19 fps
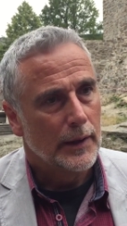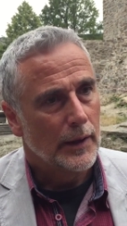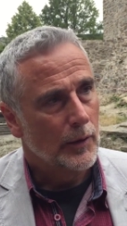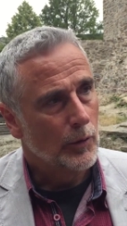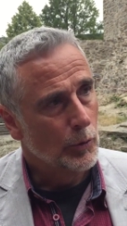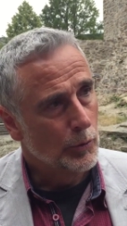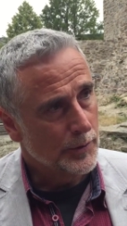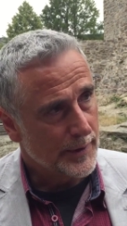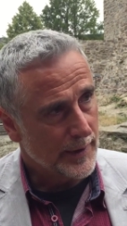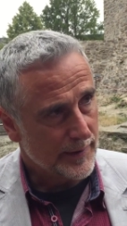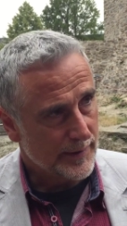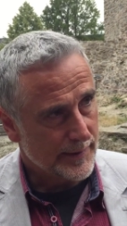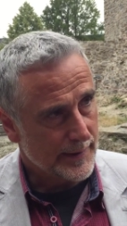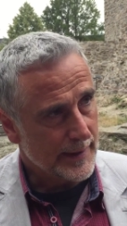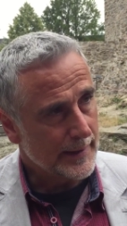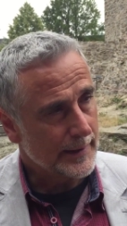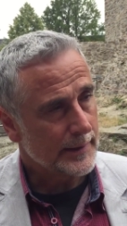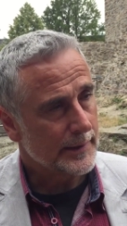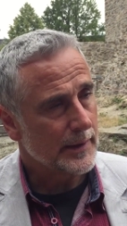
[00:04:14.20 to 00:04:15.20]
unter das
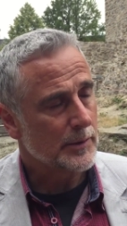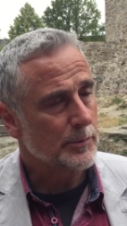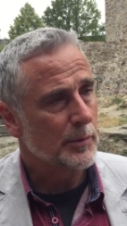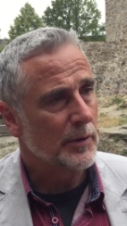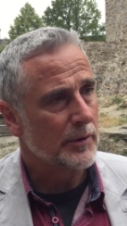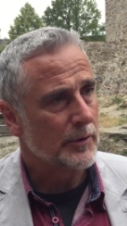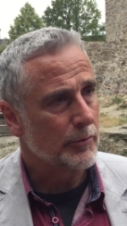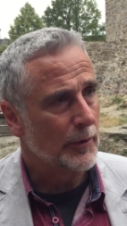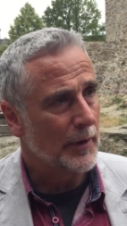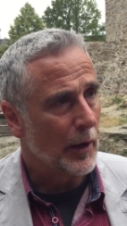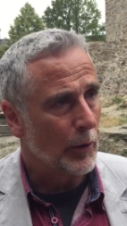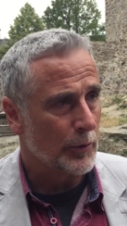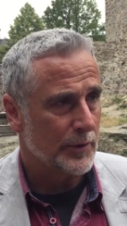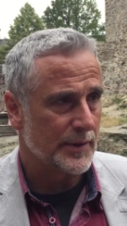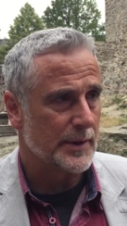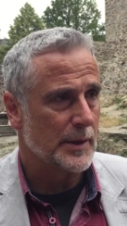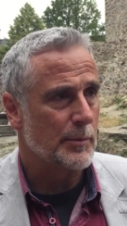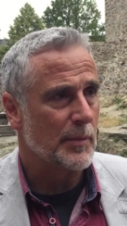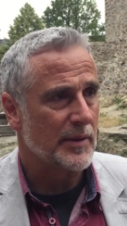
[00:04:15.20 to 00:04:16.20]
Dach, dass man es von
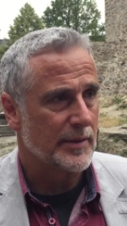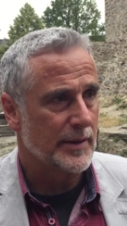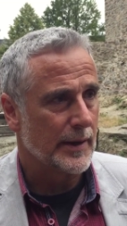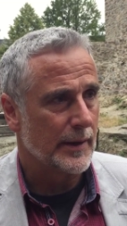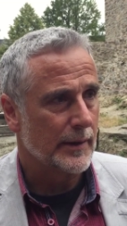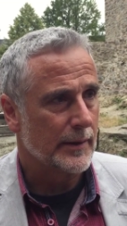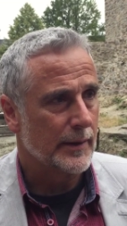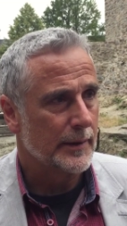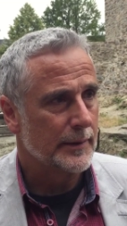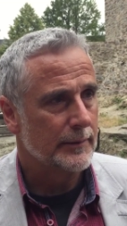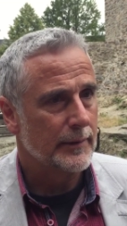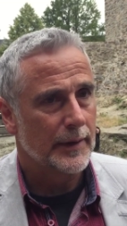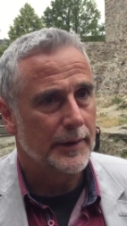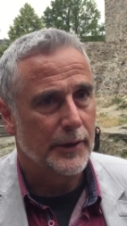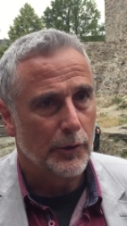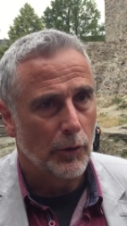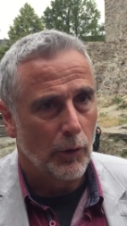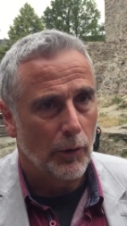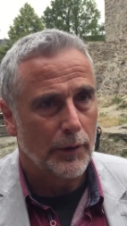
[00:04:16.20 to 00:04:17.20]
außen nicht mehr sehen kann, weil die
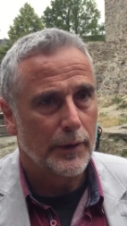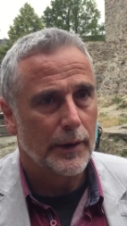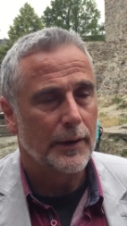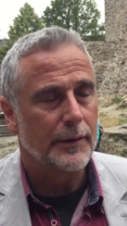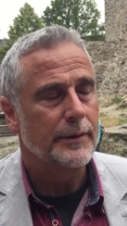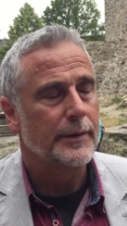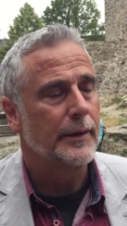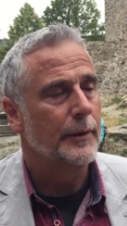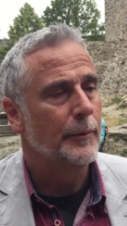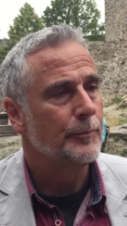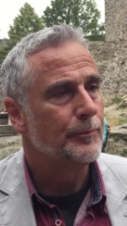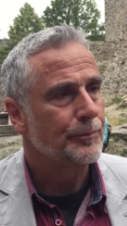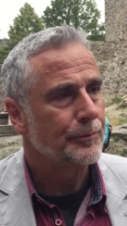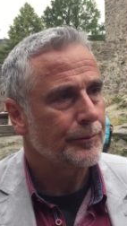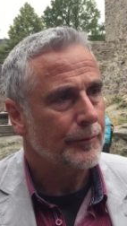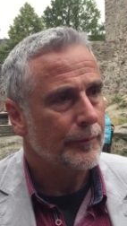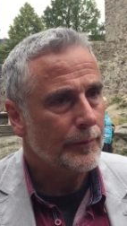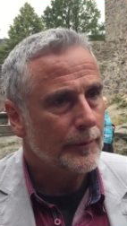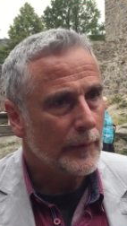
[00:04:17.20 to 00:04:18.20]
neuen Antennen
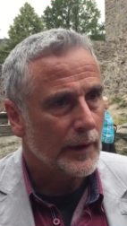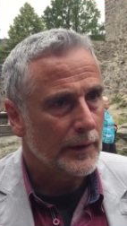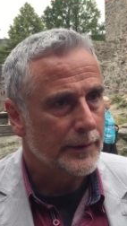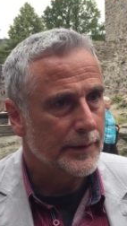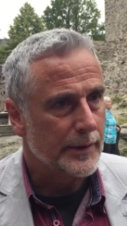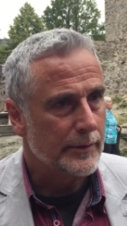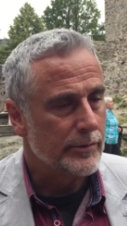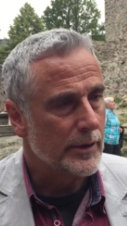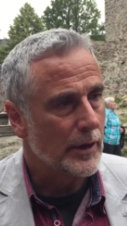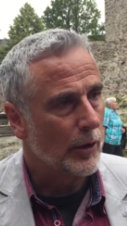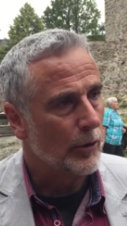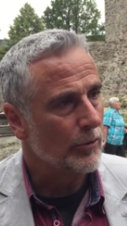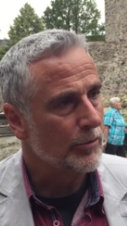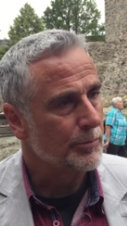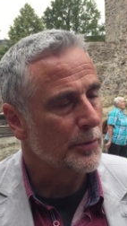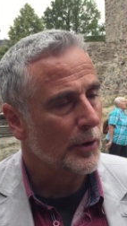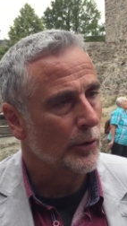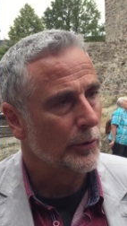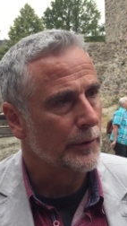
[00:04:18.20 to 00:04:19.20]
die wir
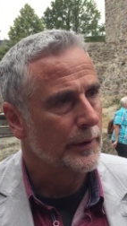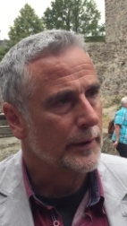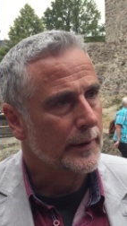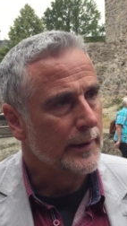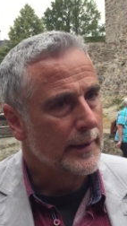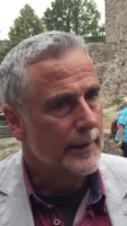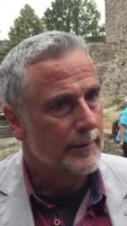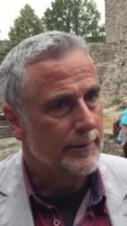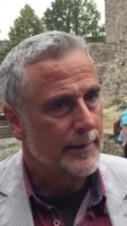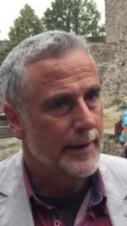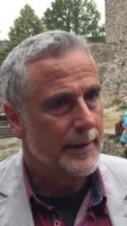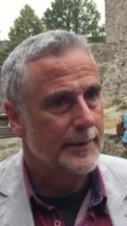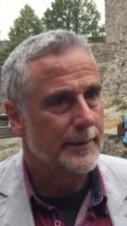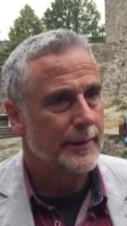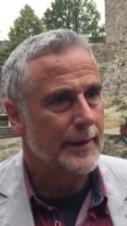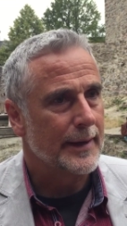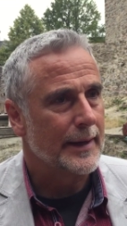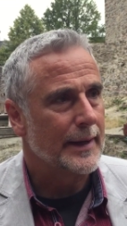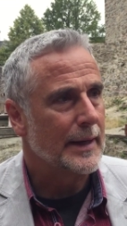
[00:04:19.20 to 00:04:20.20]
aufbauen, werden
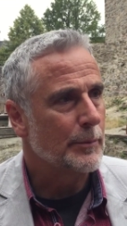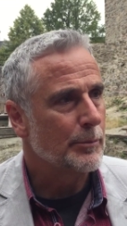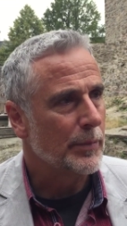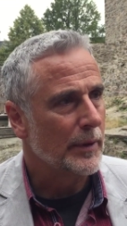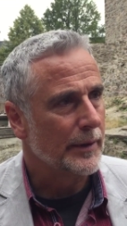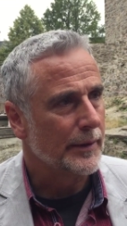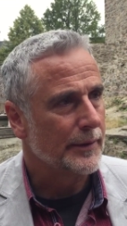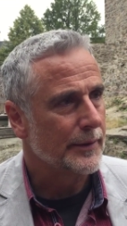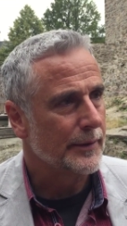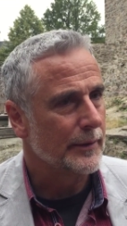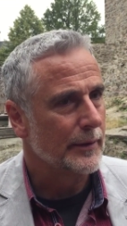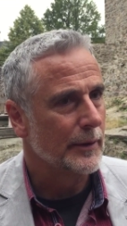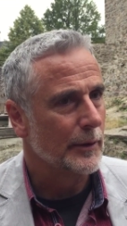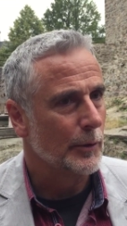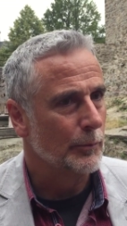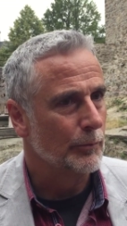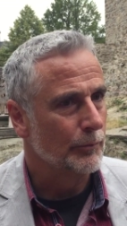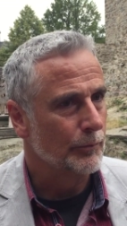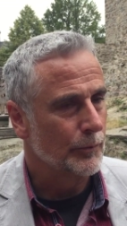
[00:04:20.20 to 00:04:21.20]
erheblich
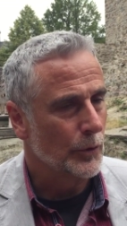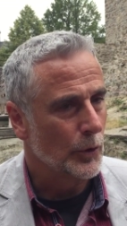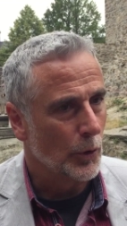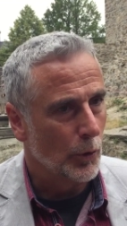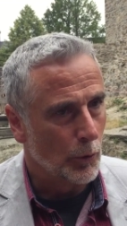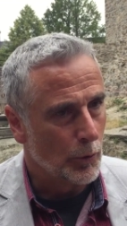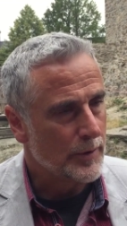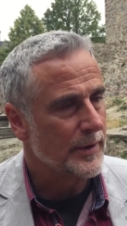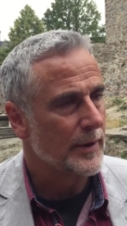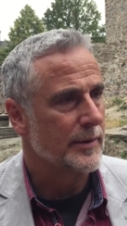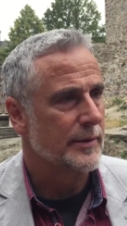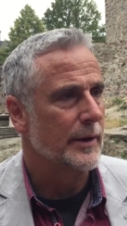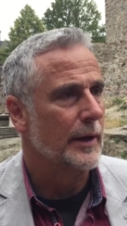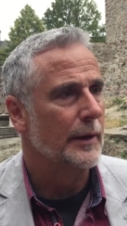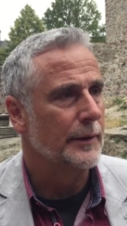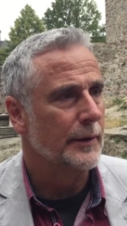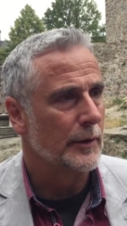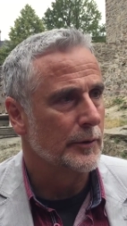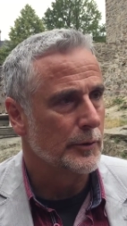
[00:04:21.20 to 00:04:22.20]
ähm, größer
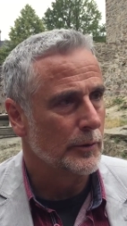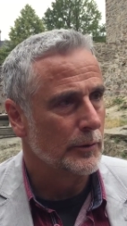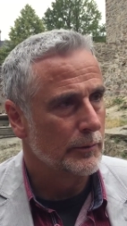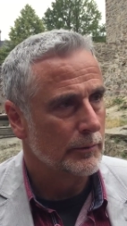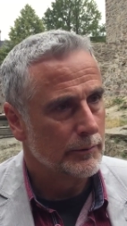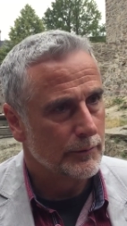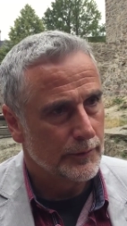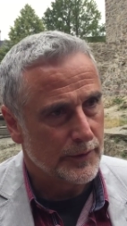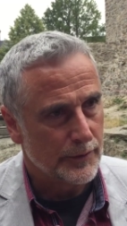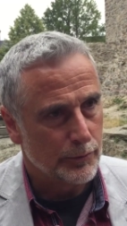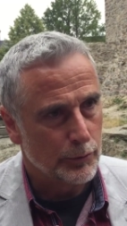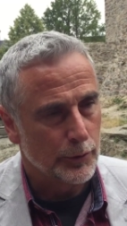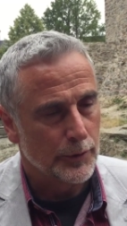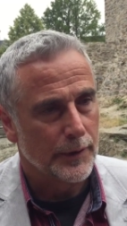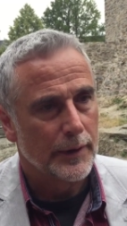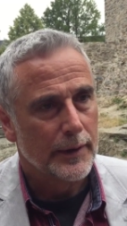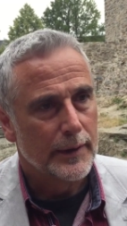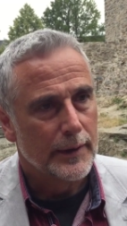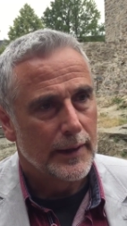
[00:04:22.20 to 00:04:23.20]
sein. Also sie
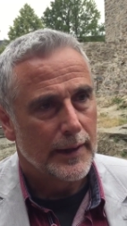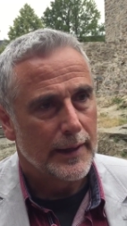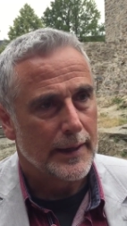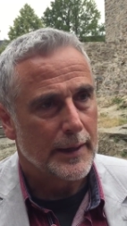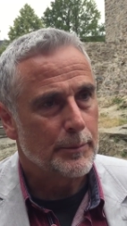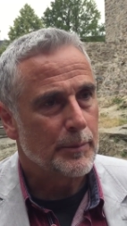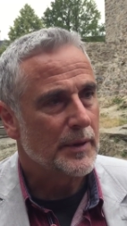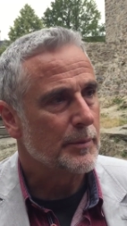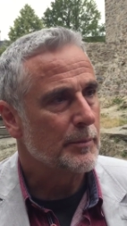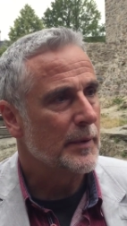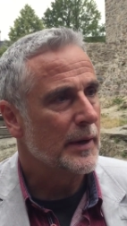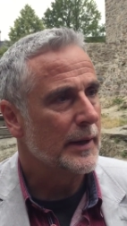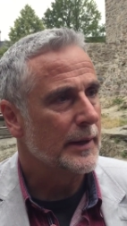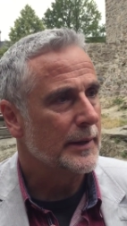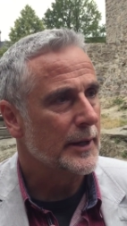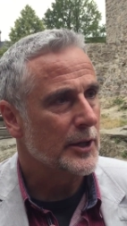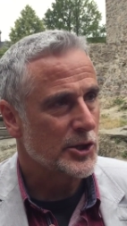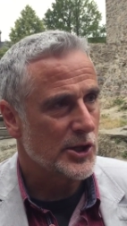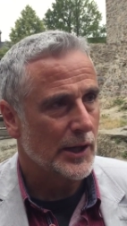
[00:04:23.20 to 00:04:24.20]
würden erheblich mehr
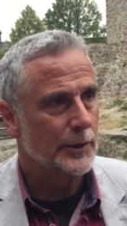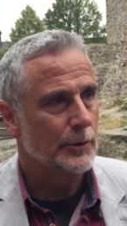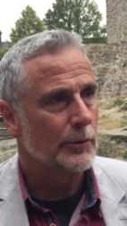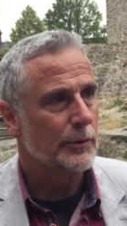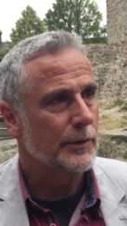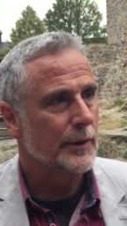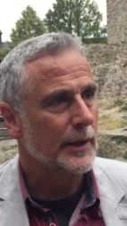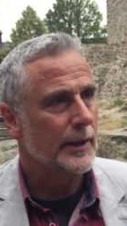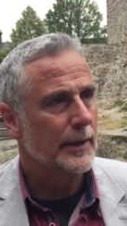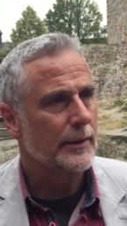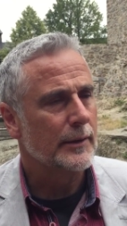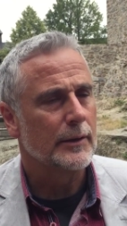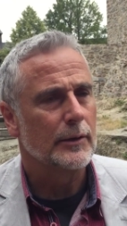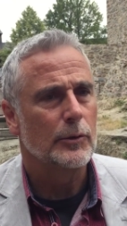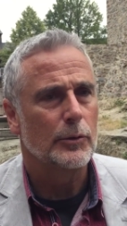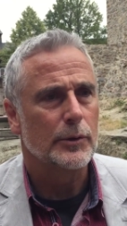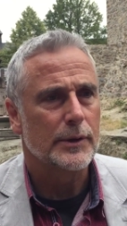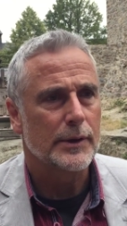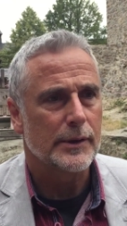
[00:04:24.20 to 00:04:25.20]
in Erscheinung treten
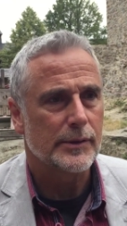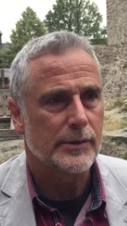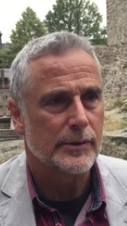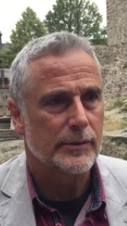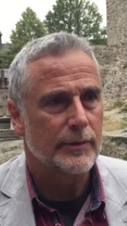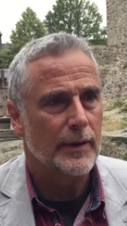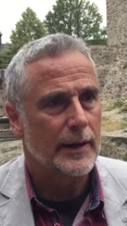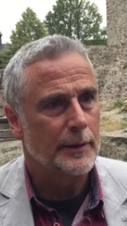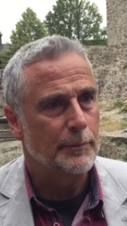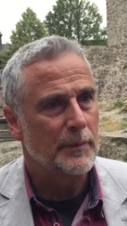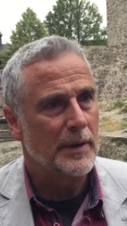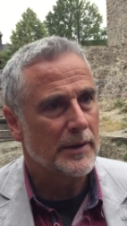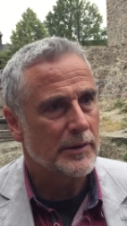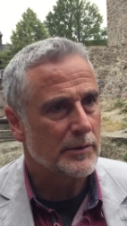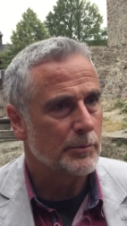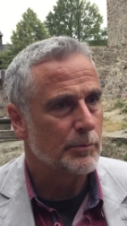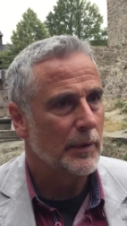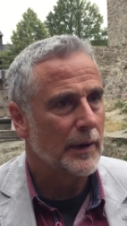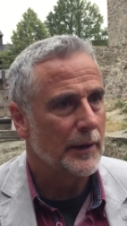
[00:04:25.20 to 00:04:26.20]
und das war im
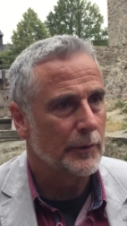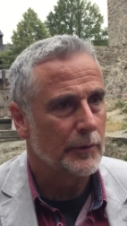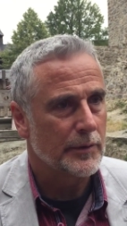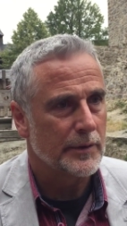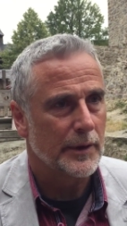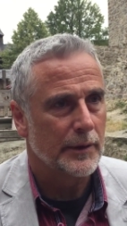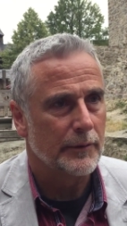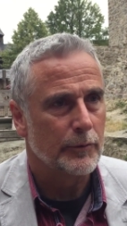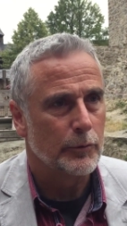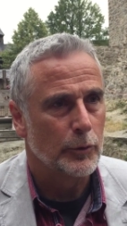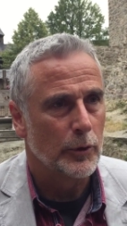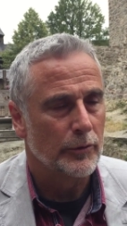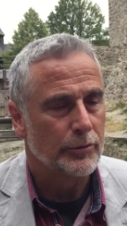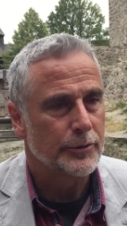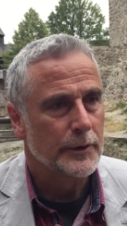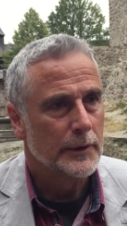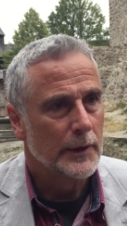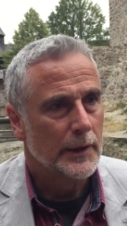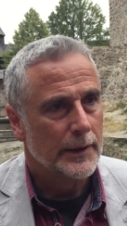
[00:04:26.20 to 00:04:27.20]
ersten Planungsentwurf,
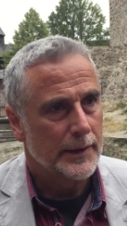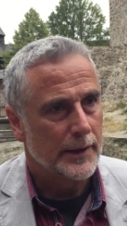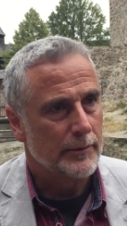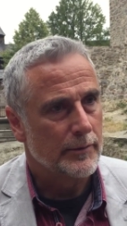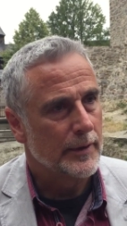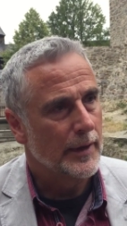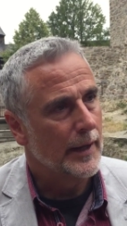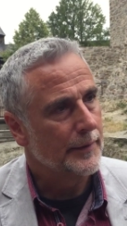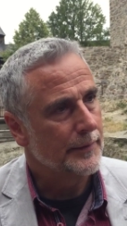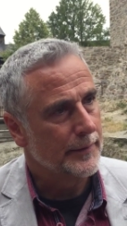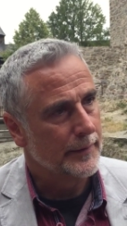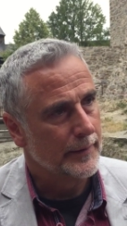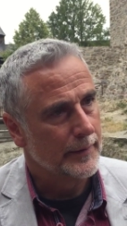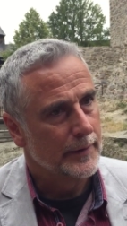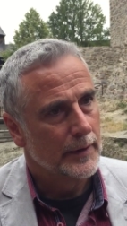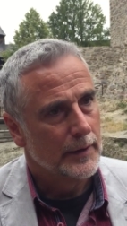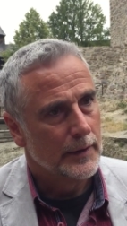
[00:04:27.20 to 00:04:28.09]
den wir hatten,